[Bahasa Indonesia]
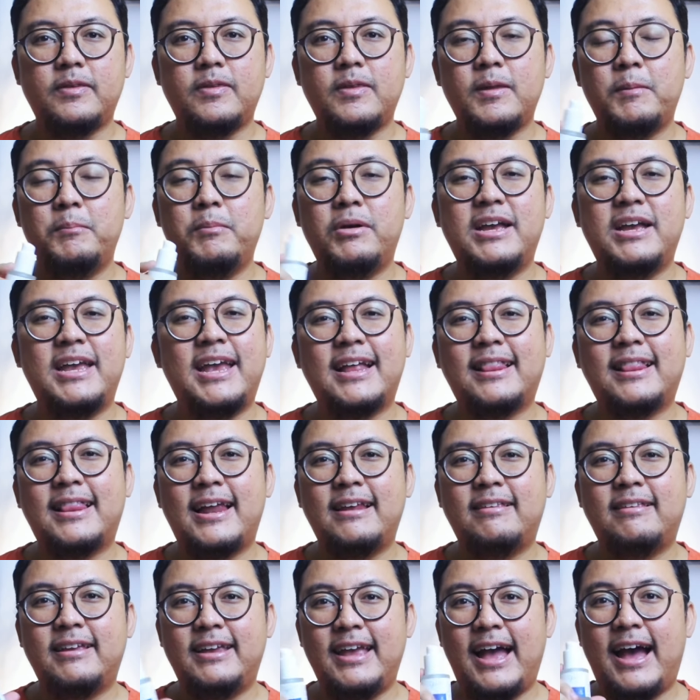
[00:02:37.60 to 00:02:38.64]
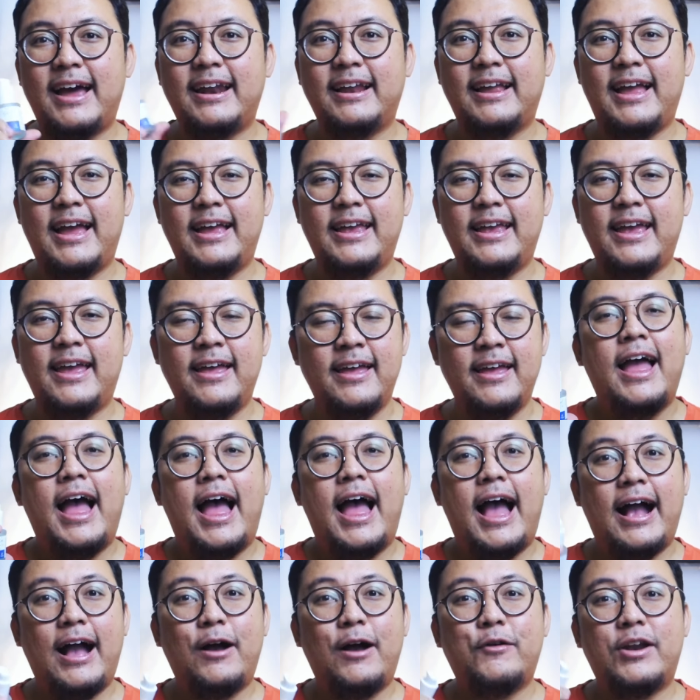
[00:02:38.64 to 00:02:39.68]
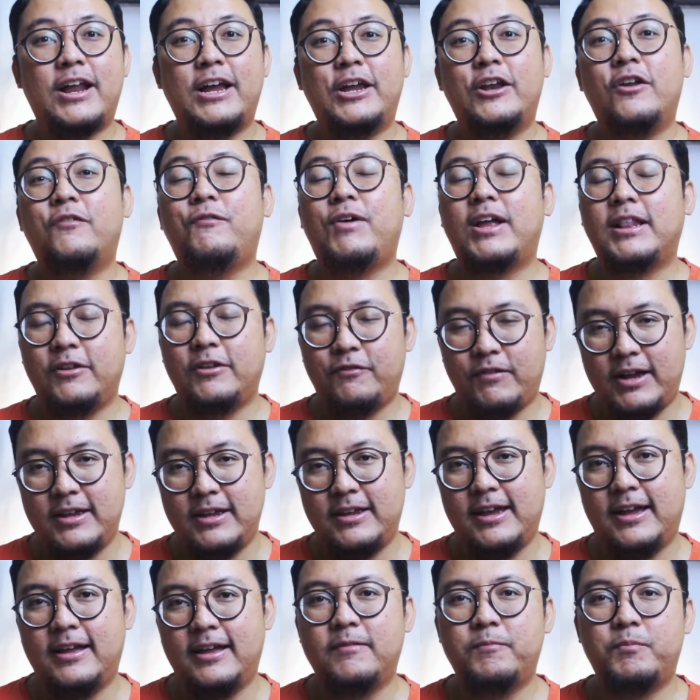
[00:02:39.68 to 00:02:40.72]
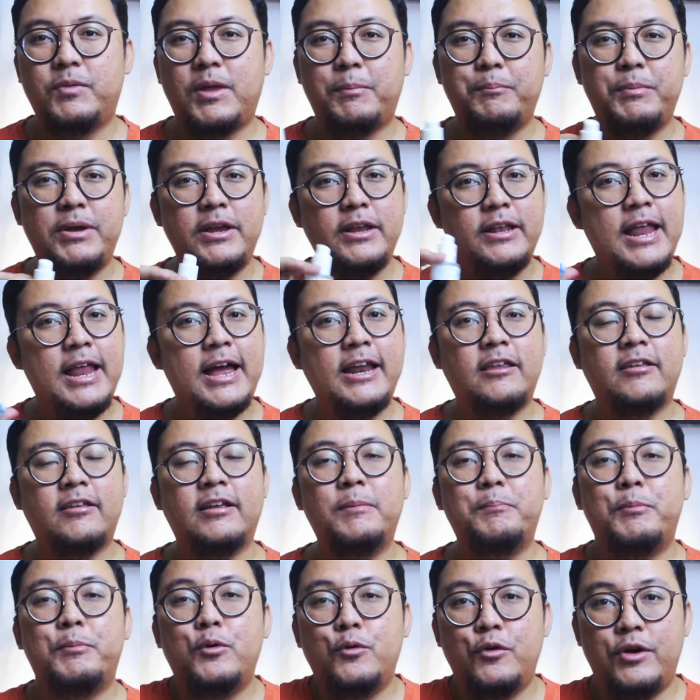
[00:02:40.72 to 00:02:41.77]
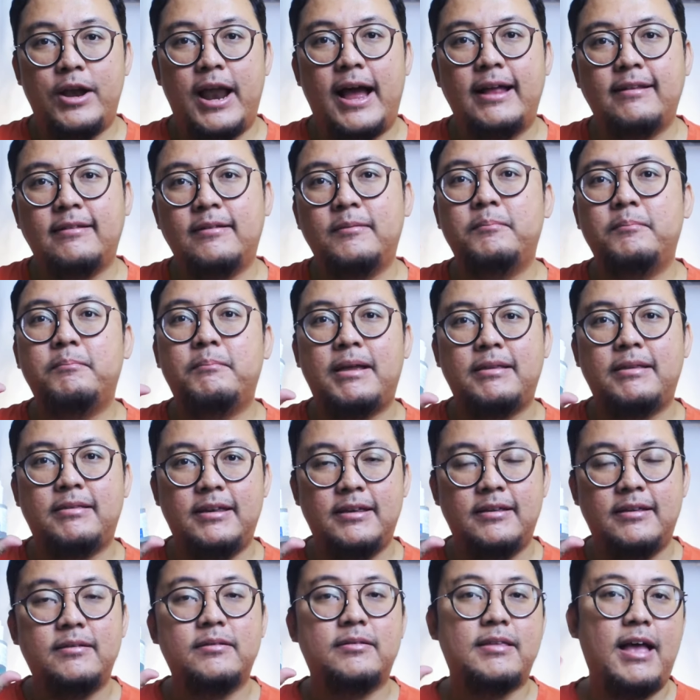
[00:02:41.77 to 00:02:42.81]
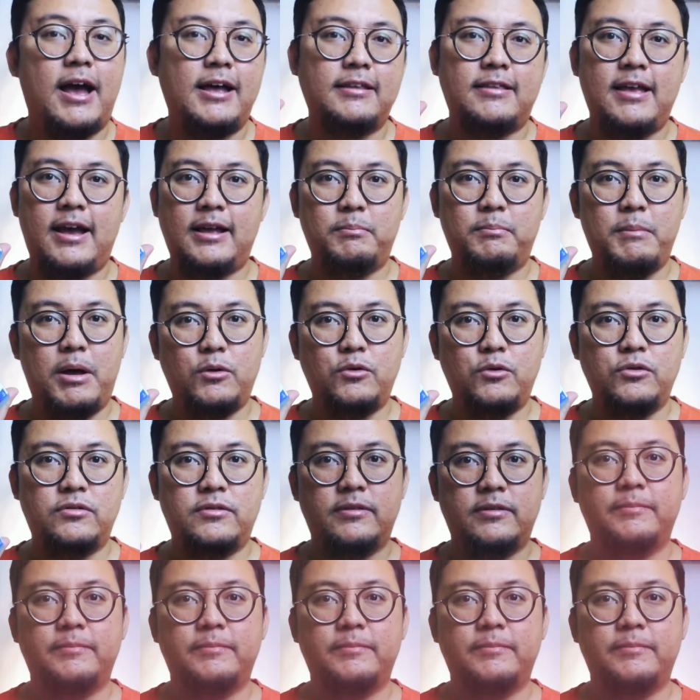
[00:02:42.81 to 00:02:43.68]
mengingat dari segi harganya agak kurang inovatif aja tapi dari segi penggunaan masih sangat-sangat bagus